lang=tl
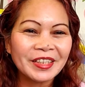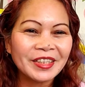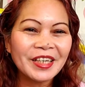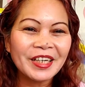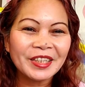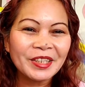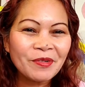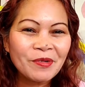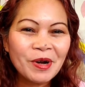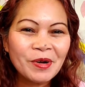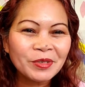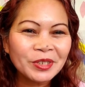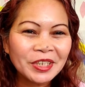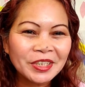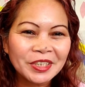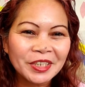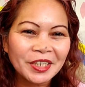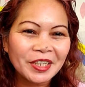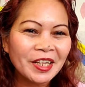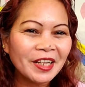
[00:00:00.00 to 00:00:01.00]
Natatawa ako sa
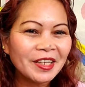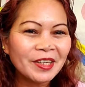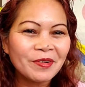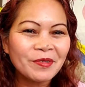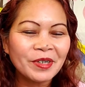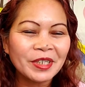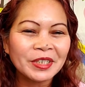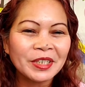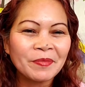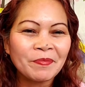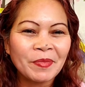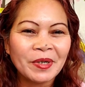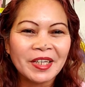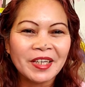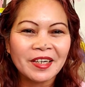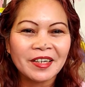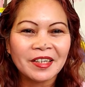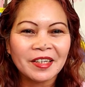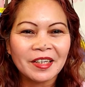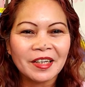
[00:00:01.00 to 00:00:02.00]
sarili ko kasi panay
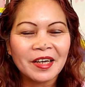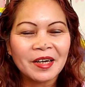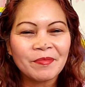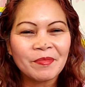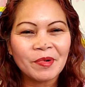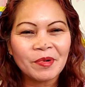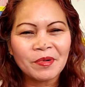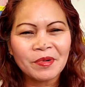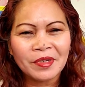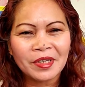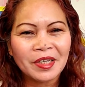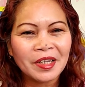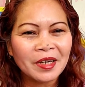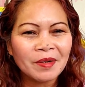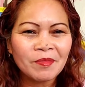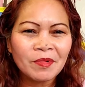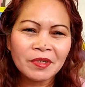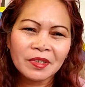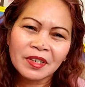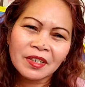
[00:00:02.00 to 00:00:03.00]
ang reklamo ko,
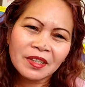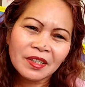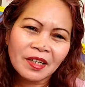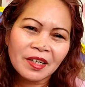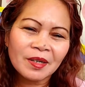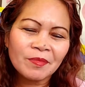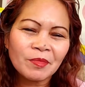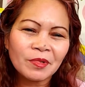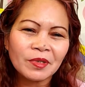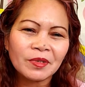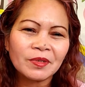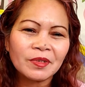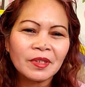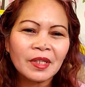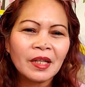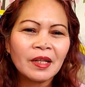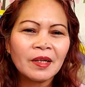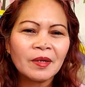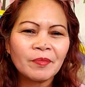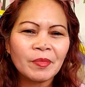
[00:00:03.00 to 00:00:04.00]
reklamo ko na reklamo.
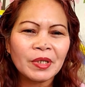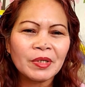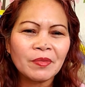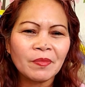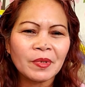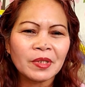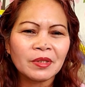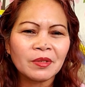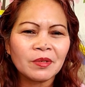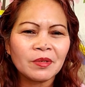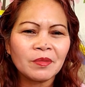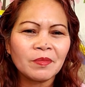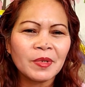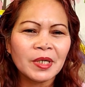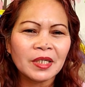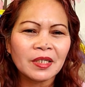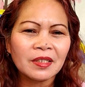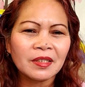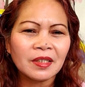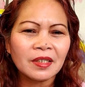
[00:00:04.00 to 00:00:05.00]
Ano ba to?
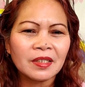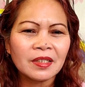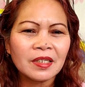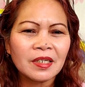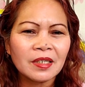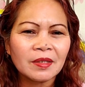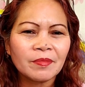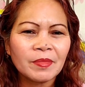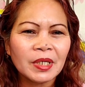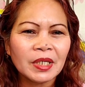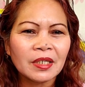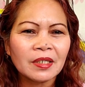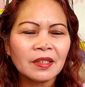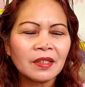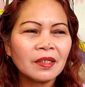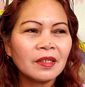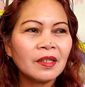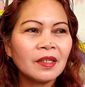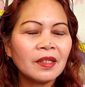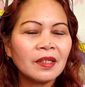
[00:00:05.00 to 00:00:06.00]
Bakit ganyan? Bakit?
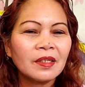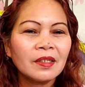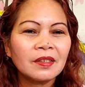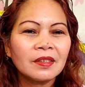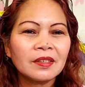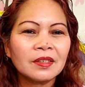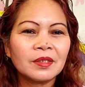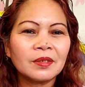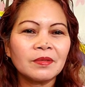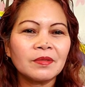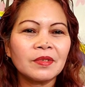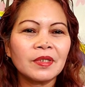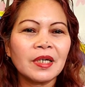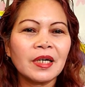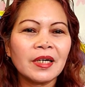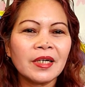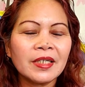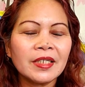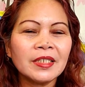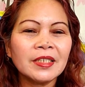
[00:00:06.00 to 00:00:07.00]
So,
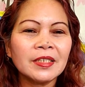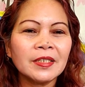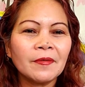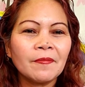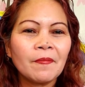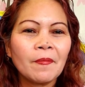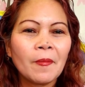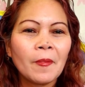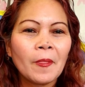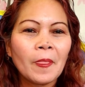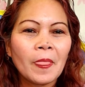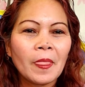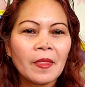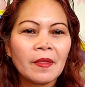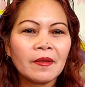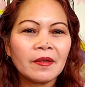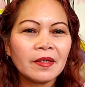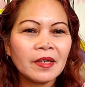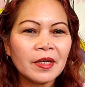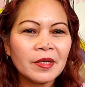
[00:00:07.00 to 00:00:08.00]
guys,
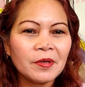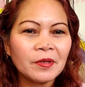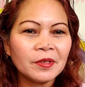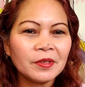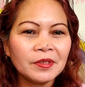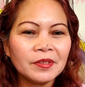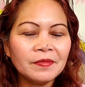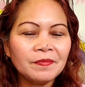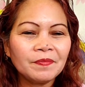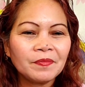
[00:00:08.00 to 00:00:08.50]
ngayon,